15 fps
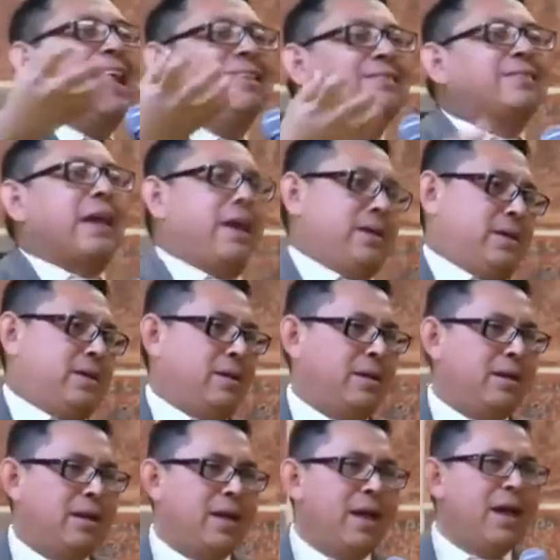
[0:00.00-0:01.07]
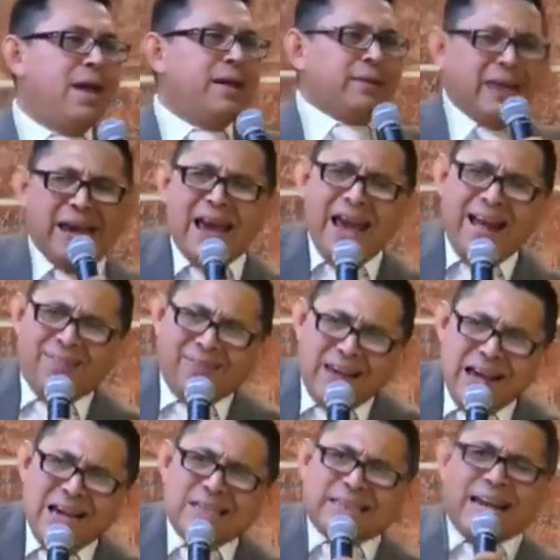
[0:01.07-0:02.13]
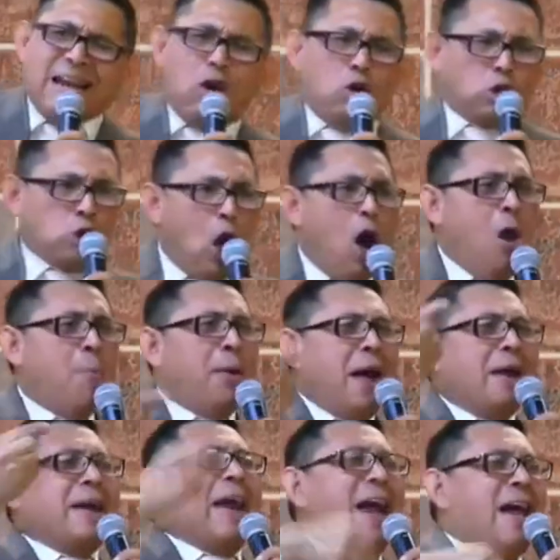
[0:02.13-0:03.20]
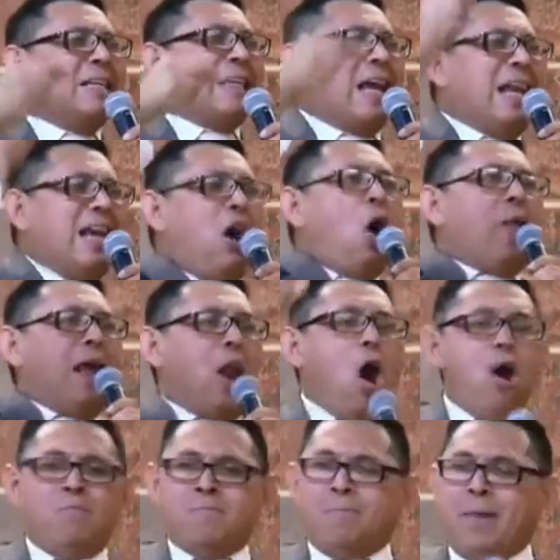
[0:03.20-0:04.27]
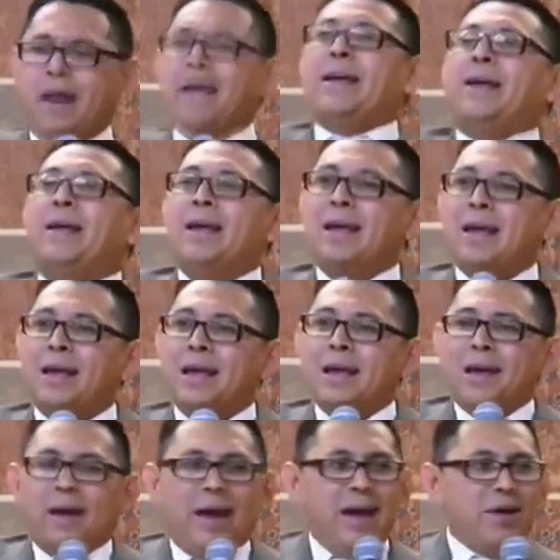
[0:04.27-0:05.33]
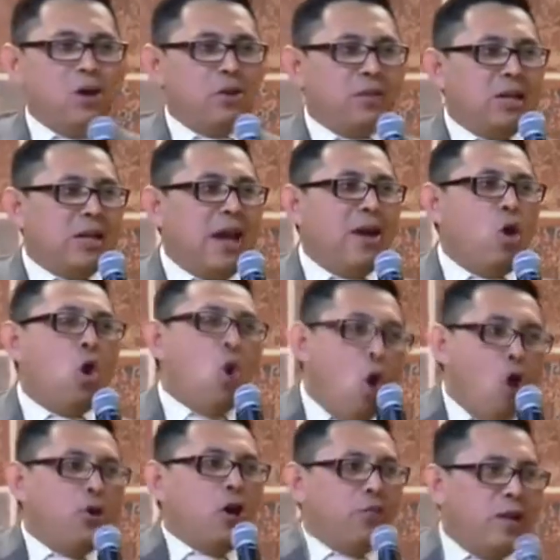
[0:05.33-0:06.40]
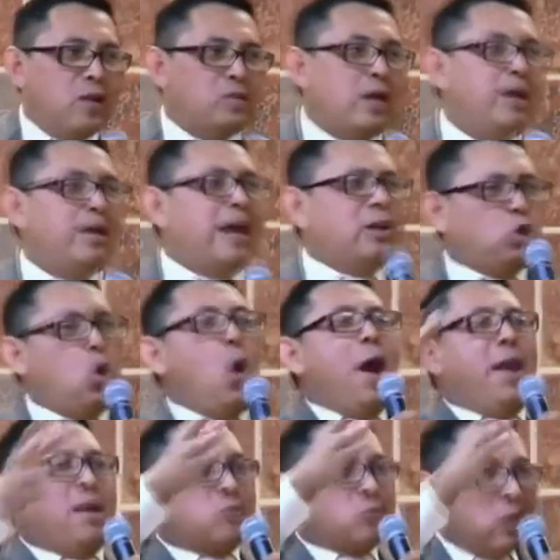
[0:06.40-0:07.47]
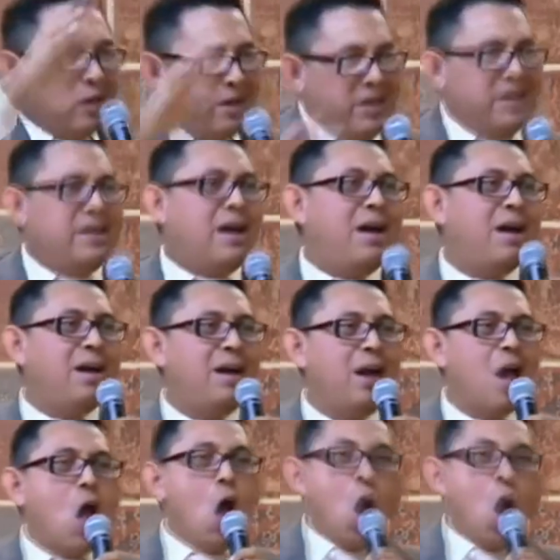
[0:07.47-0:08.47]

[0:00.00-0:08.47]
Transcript: de la gente? ¿quién dicen los hombres que es el Hijo del Hombre? Ellos dijeron, uno dicen que tú eres Elías,